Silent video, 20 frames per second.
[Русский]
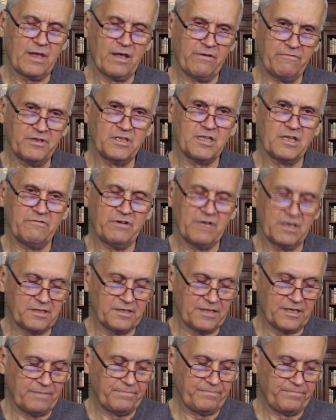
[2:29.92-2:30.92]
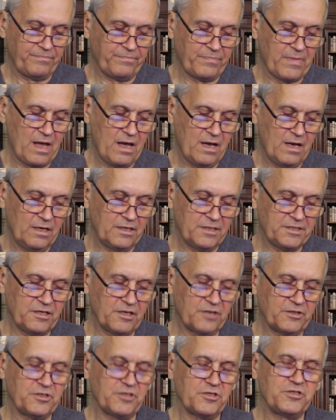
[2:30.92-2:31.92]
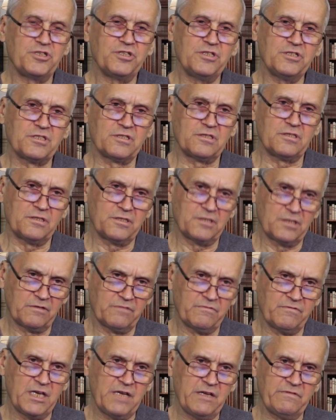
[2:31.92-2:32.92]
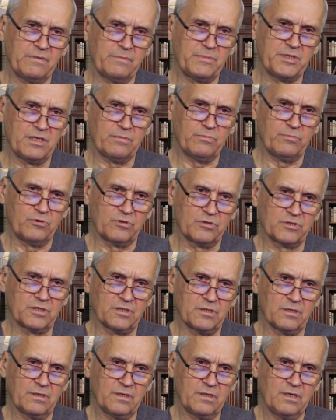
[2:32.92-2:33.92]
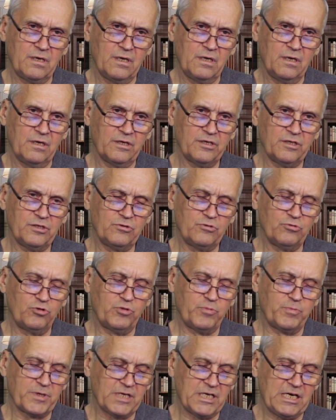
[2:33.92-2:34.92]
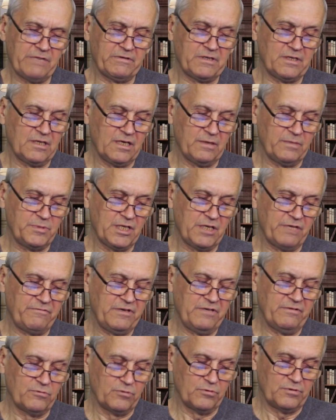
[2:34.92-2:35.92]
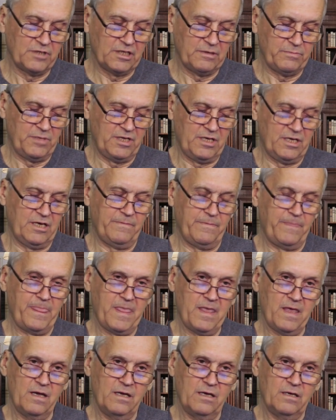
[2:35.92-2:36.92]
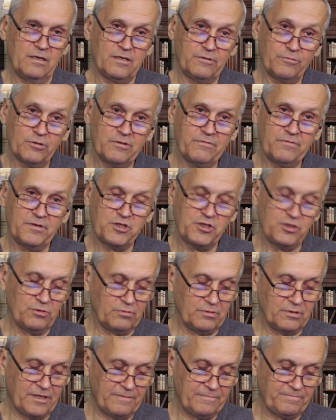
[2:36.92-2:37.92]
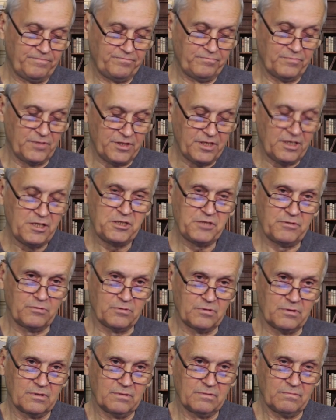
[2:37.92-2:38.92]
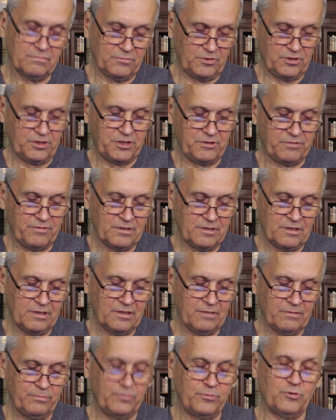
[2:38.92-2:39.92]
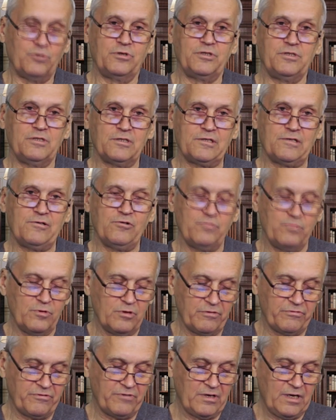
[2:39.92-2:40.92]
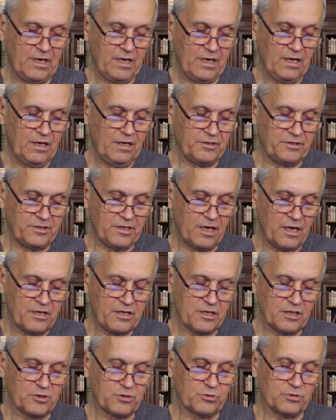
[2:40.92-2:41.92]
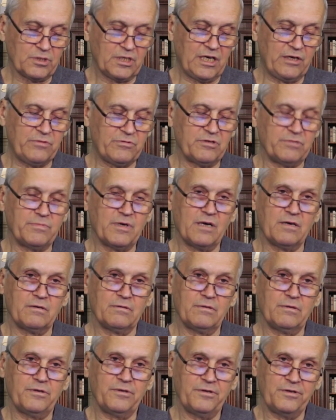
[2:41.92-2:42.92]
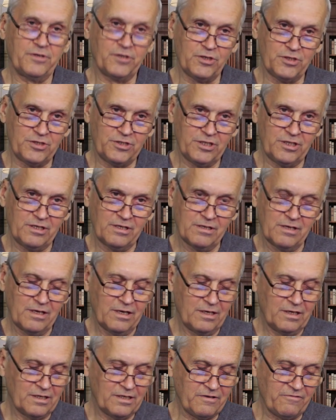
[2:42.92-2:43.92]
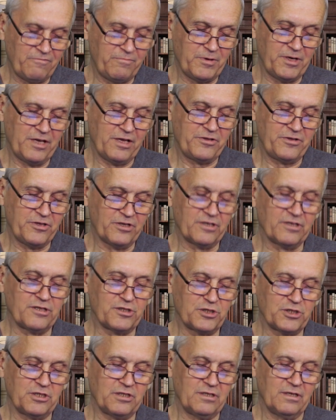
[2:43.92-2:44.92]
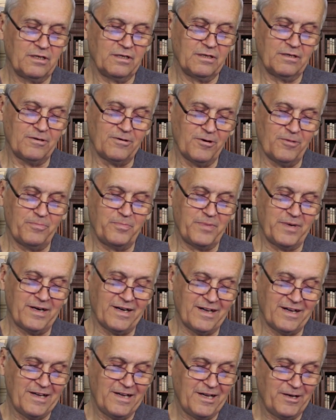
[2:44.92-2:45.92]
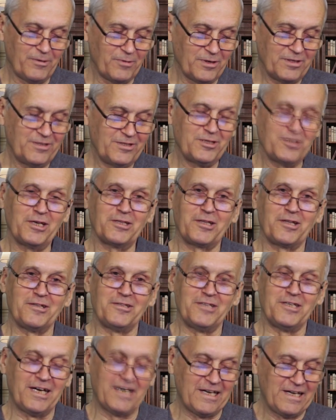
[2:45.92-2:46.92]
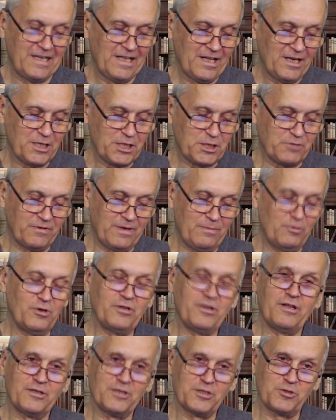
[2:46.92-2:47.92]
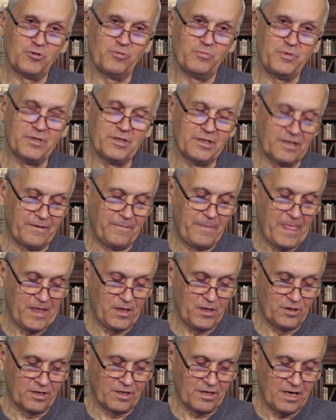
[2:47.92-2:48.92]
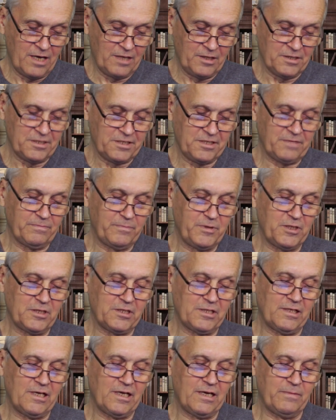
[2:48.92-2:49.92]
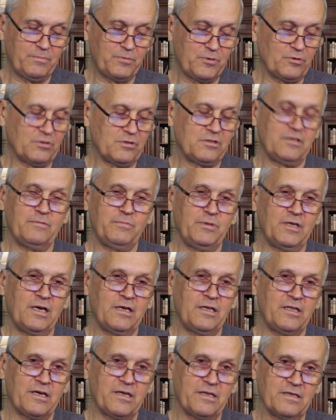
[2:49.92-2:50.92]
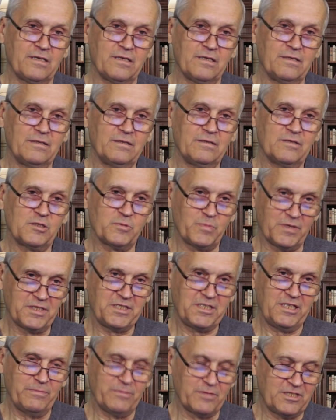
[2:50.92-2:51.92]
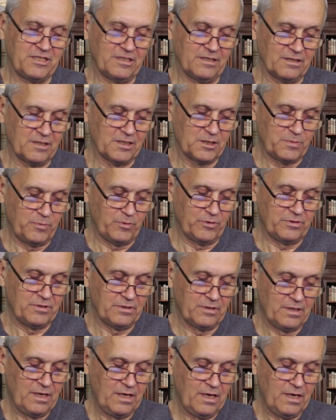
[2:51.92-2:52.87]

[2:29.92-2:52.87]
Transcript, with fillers: Виноват я. Сердце чистое, сотвори во мне, Боже, и дух правый обнови внутри меня. И вот ведь чудо действует. Действительно, Бог есть любовь. Я не осуждаю тебя. Иди и впредь не греши. Опа, вот это да! Свобода наступила, и радость пришла, просто благодать. Спасибо тебе, Господь.